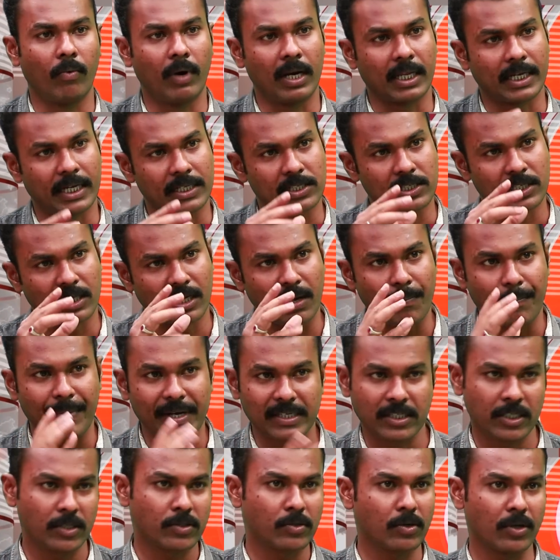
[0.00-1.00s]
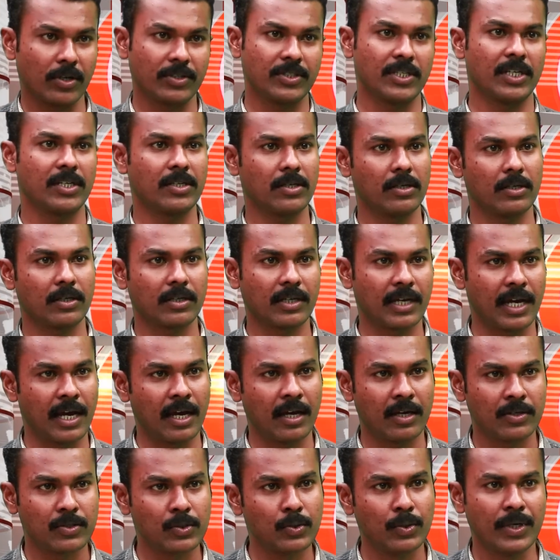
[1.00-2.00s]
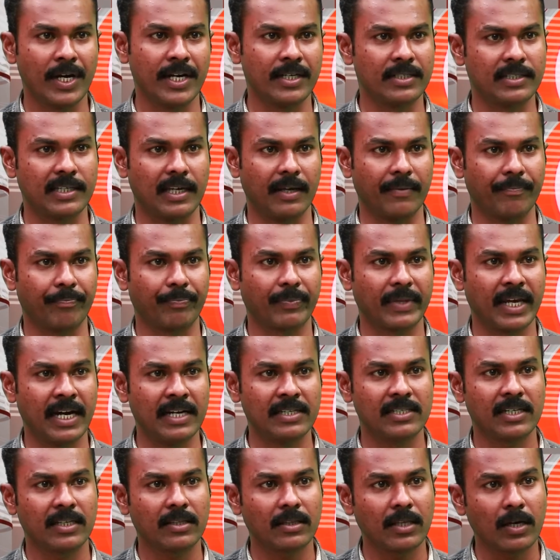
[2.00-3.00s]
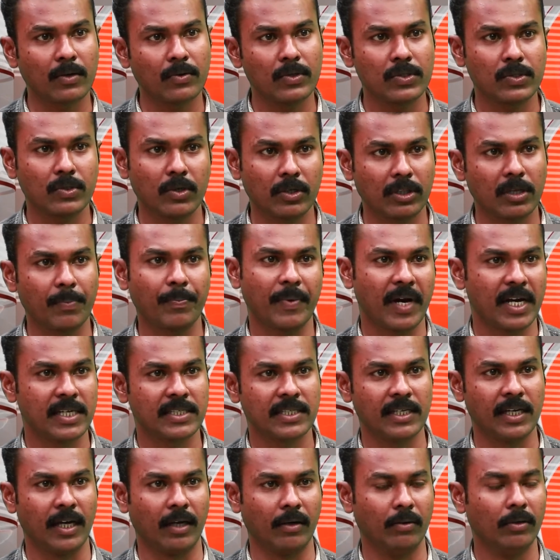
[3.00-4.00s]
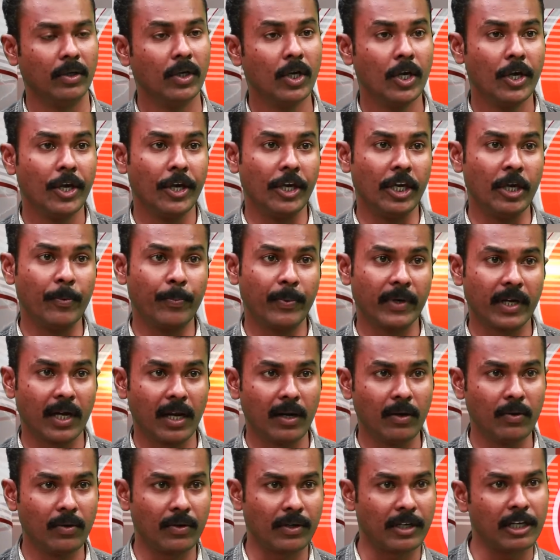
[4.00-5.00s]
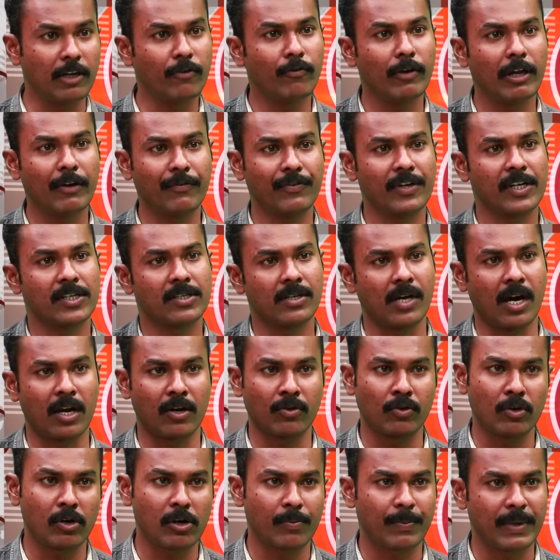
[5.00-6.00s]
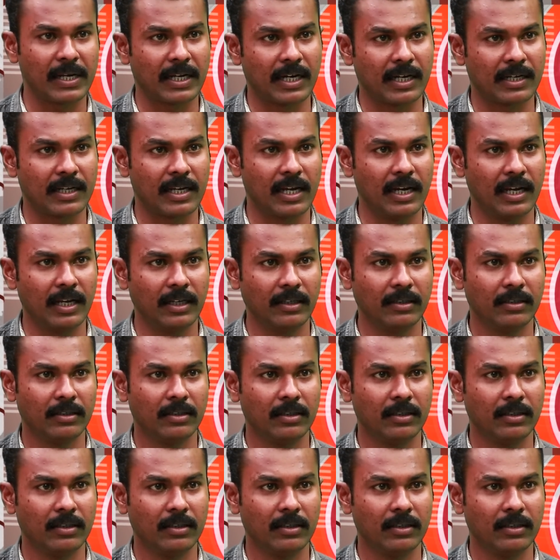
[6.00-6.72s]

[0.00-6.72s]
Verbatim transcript: వాళ్ళు ఖచ్చితంగా బెస్ట్ స్కోర్ వచ్చే స్టూడెంట్సే అయినా సరే తక్కువ స్కోర్తో పాస్ అయ్యారు ఇప్పుడు వాళ్ళు రీవెరిఫికేషన్ ఆరు వందల రూపాయలు కట్టాలా